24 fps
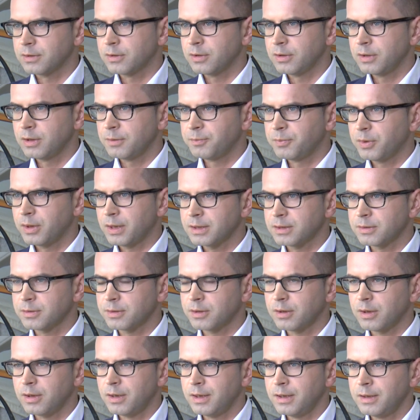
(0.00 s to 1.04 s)
To nie po raz
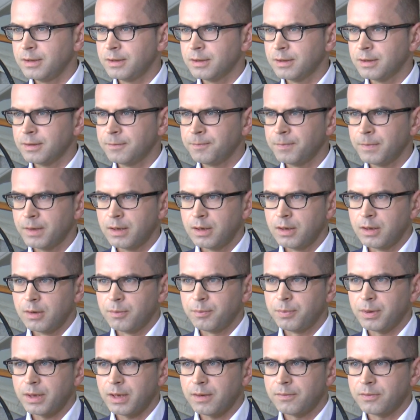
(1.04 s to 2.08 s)
kolejny
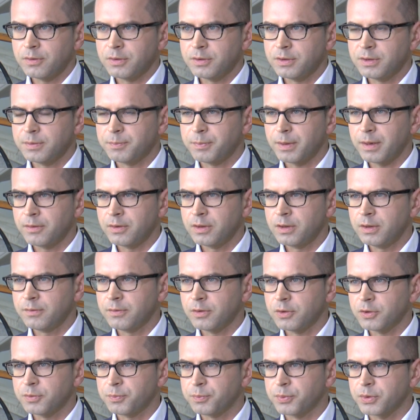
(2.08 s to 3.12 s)
Prawo i
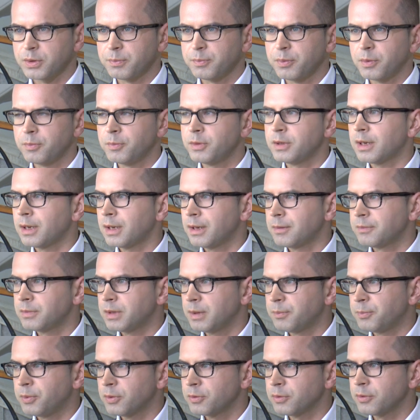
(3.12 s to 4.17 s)
Sprawiedliwość przypomina nam
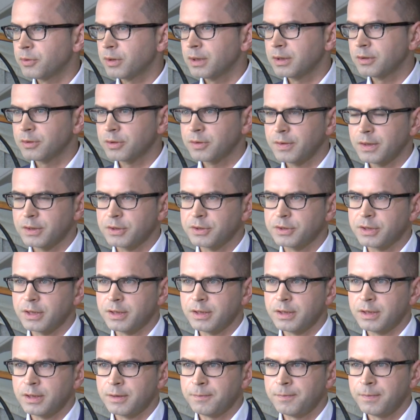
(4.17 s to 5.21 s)
te ponure
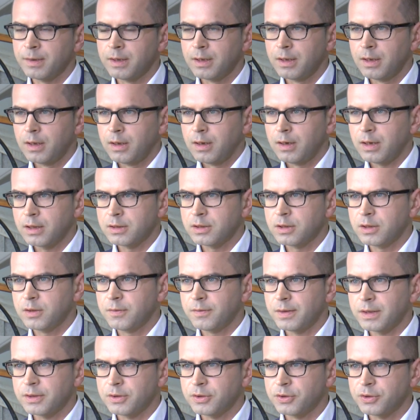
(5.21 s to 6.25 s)
doświadczenie lat
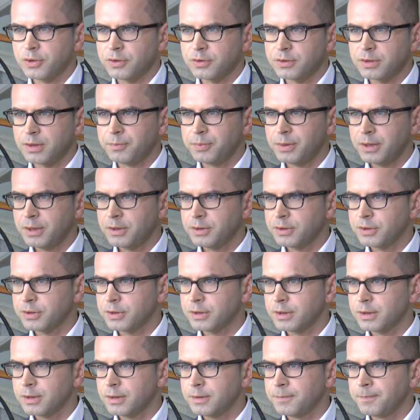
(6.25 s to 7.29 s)

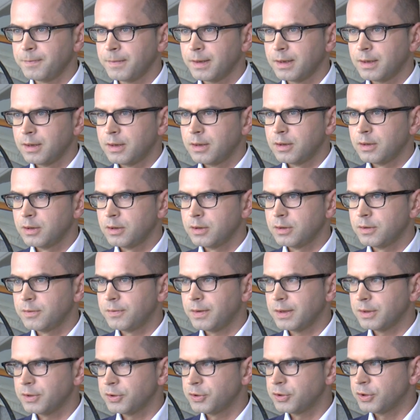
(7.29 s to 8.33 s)

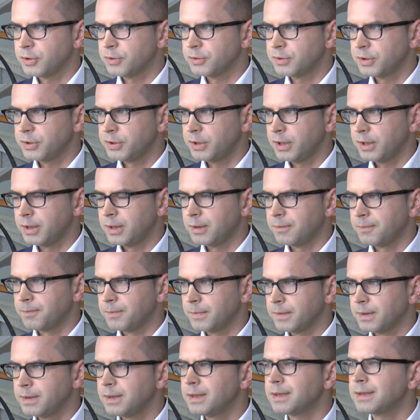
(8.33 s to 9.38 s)
2005-2007. Y,
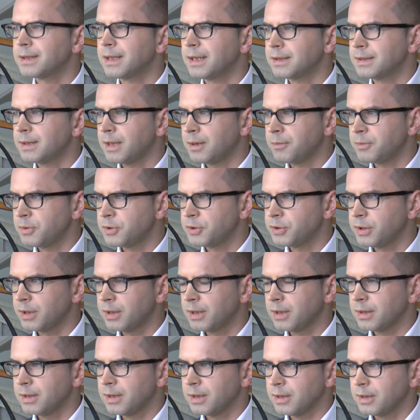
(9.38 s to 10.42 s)
nie zgadzamy się
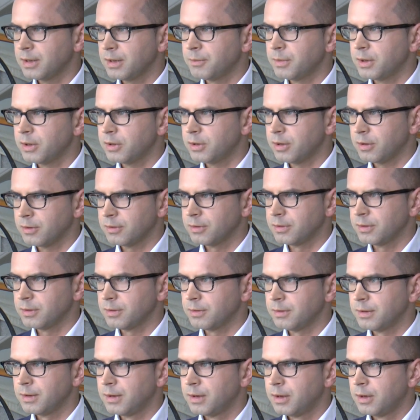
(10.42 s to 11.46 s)
na takie metody.